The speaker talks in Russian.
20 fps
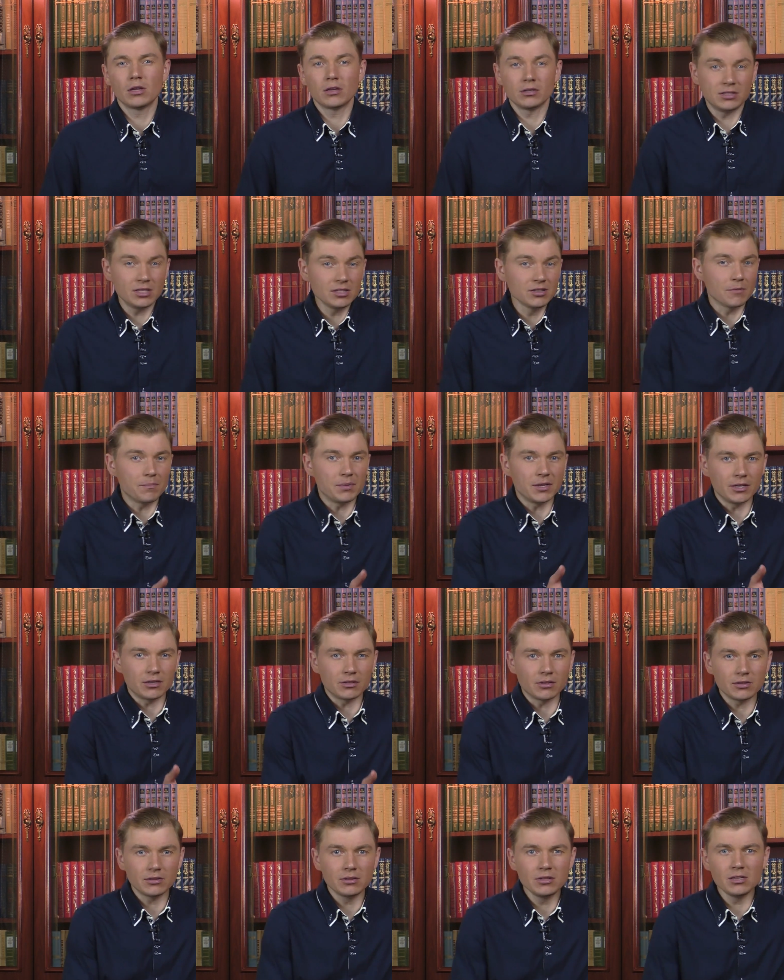Где на
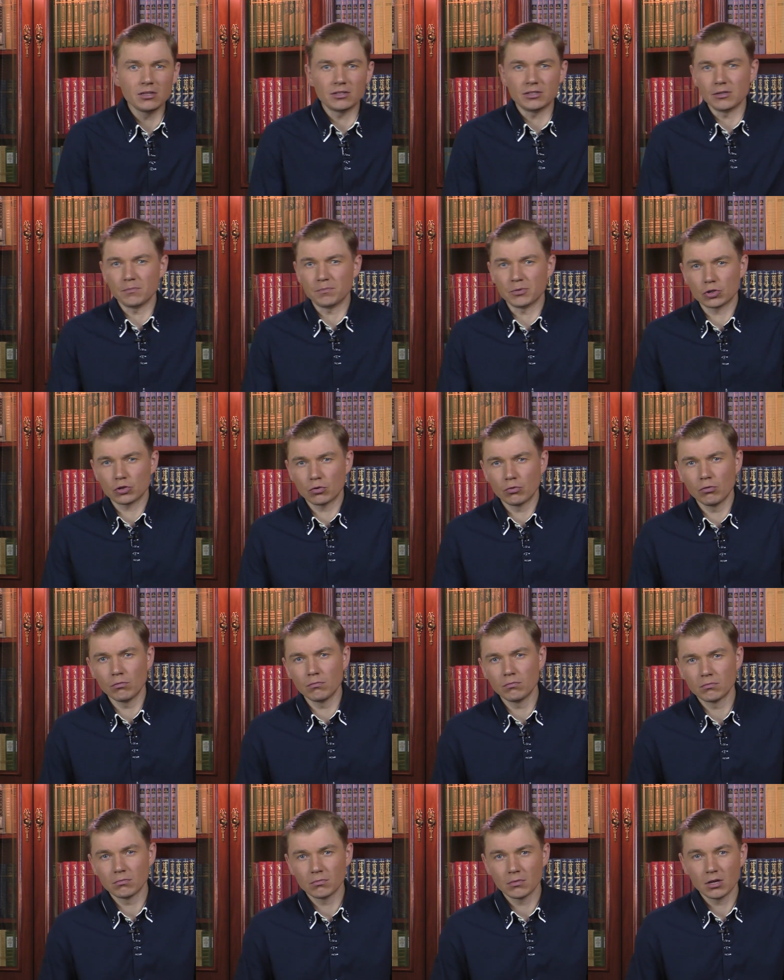перекладных, где
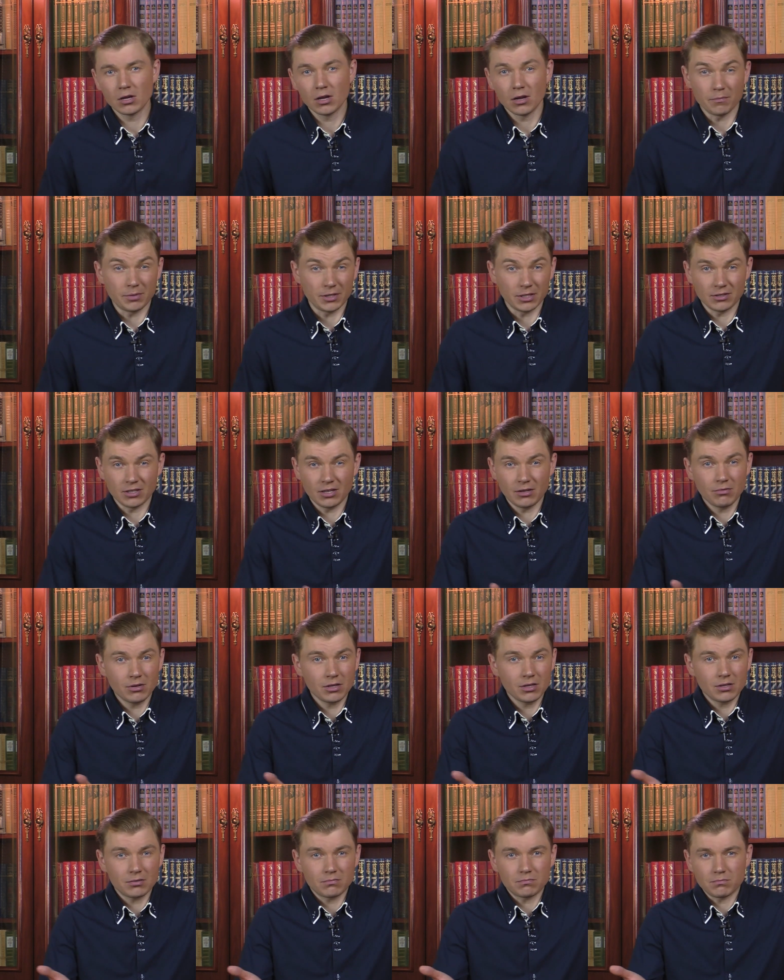пешком,
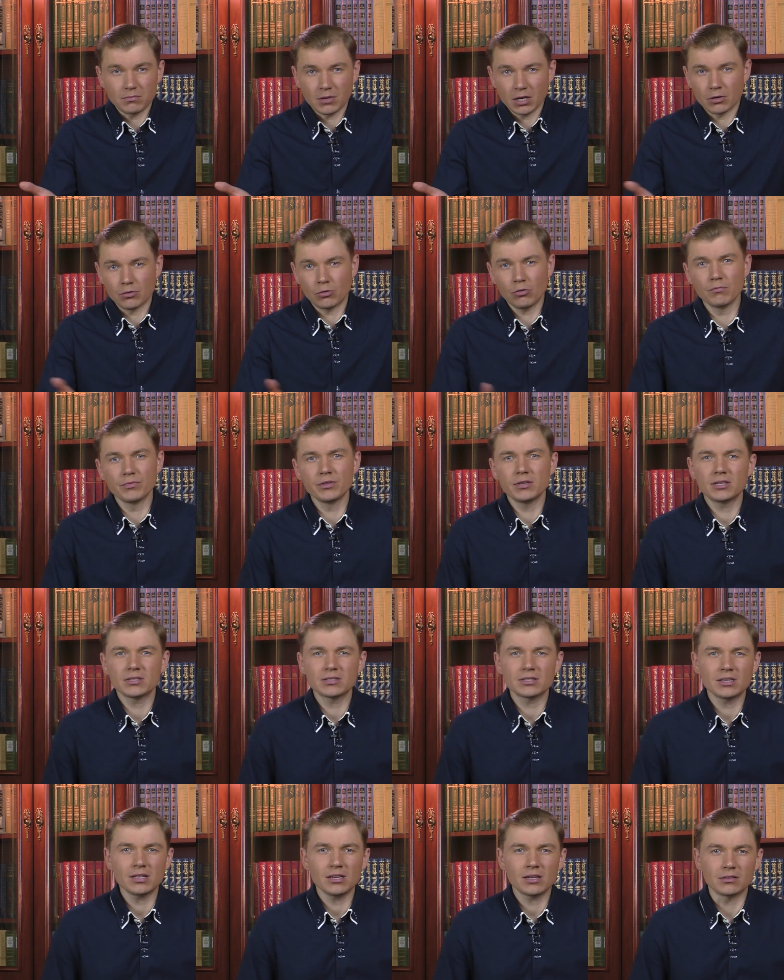преодолевая огромные
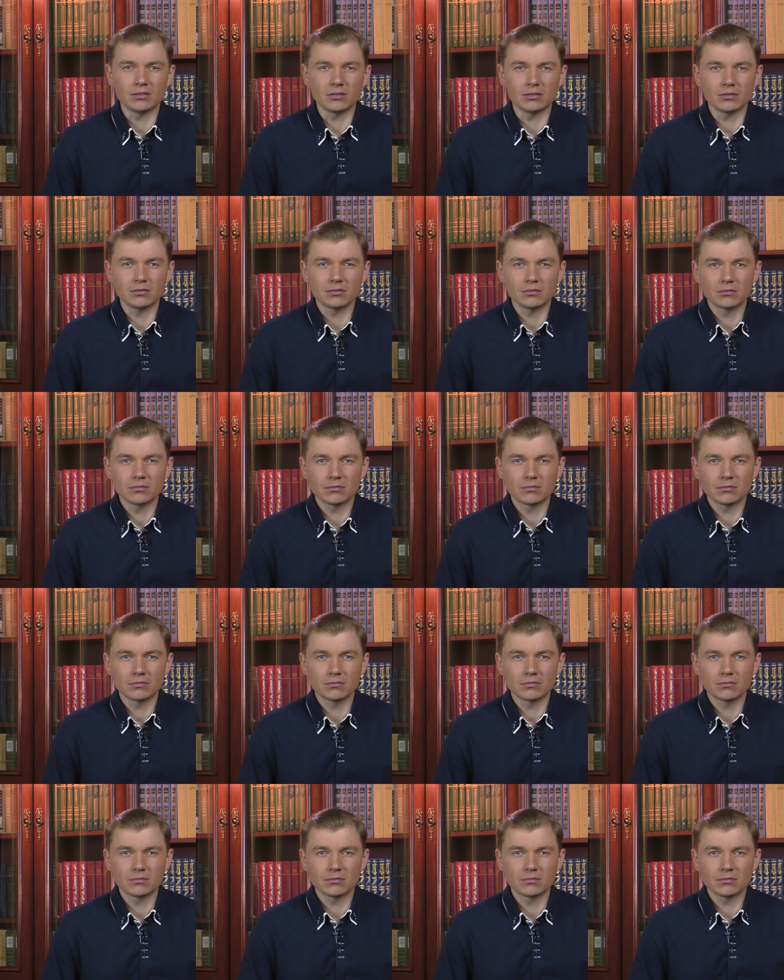расстояния.